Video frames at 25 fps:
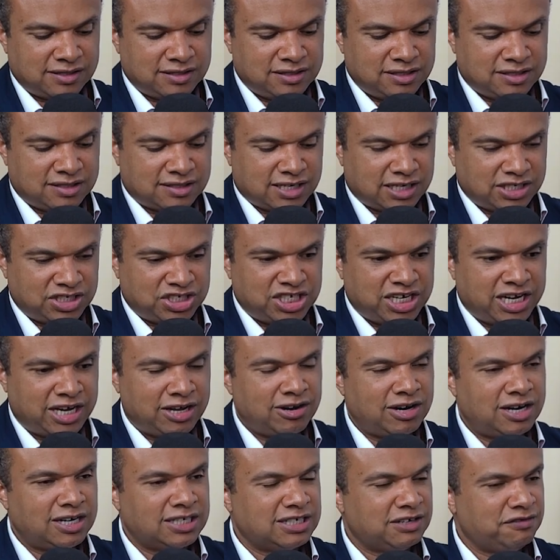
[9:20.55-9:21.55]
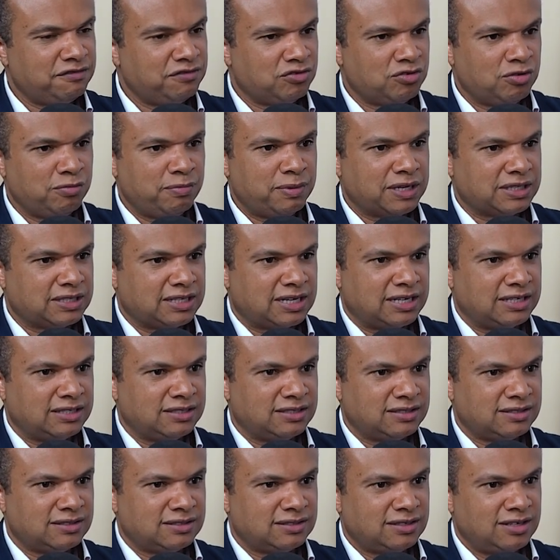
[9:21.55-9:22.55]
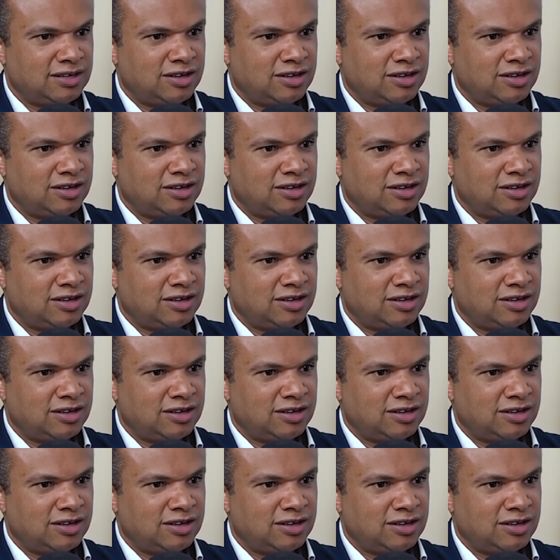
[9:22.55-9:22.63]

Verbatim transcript: de estagiário ela já ficou para trás.